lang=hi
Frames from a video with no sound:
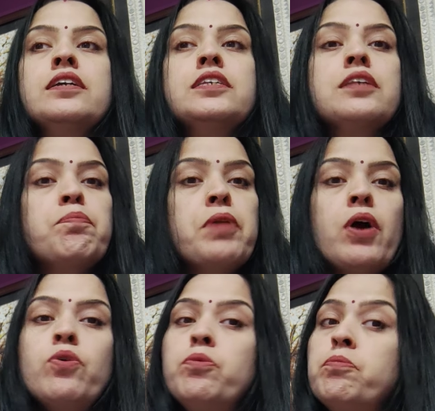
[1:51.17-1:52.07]
कि सपना
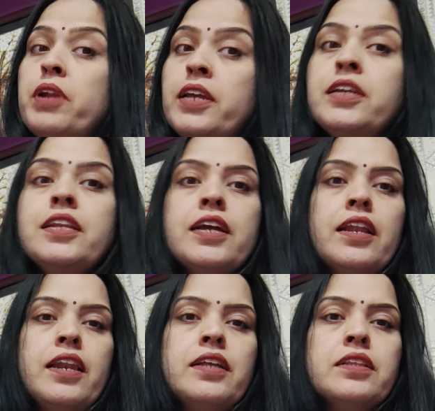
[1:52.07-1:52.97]
को नहीं
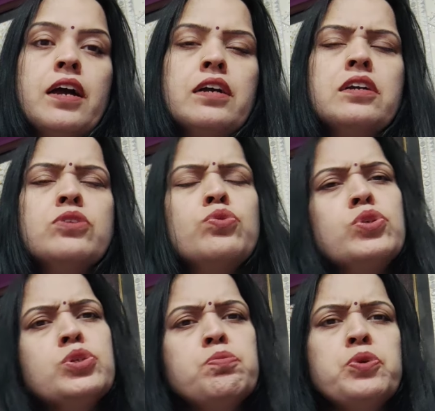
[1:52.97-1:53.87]
निकलना था
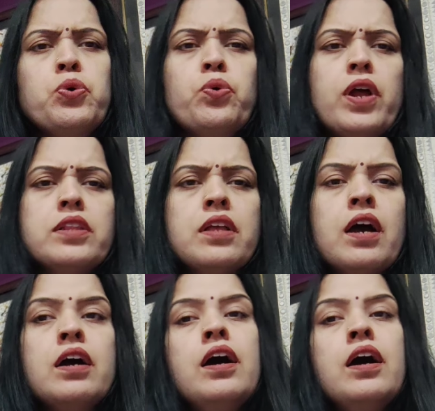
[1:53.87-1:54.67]
कुछ भी हो रहा था